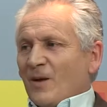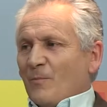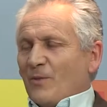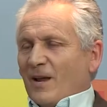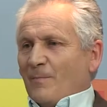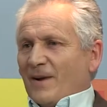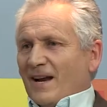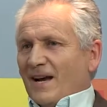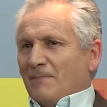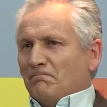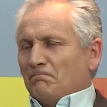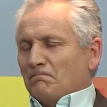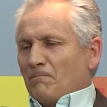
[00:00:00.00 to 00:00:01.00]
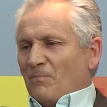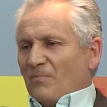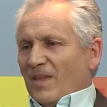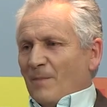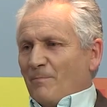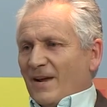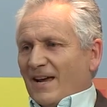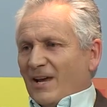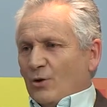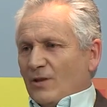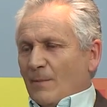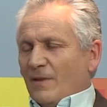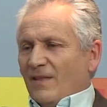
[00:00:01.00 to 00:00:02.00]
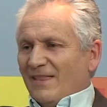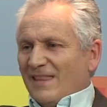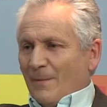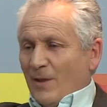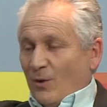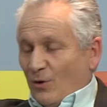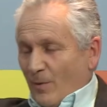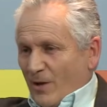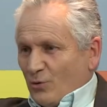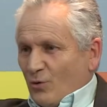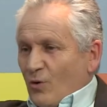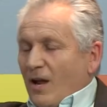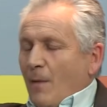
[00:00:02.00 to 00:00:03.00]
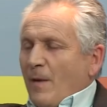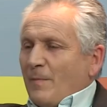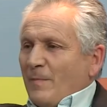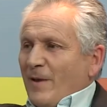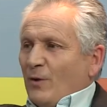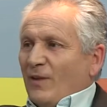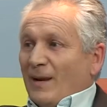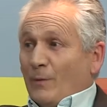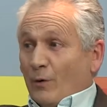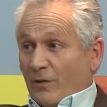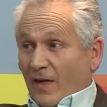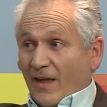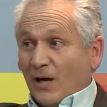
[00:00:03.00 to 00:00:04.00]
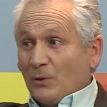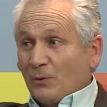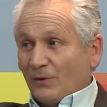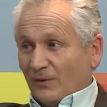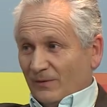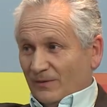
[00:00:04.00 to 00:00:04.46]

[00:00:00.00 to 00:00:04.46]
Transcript: Porque para, para que yo te hable del tamaño del universo tengo que hablar primero de la velocidad de la luz,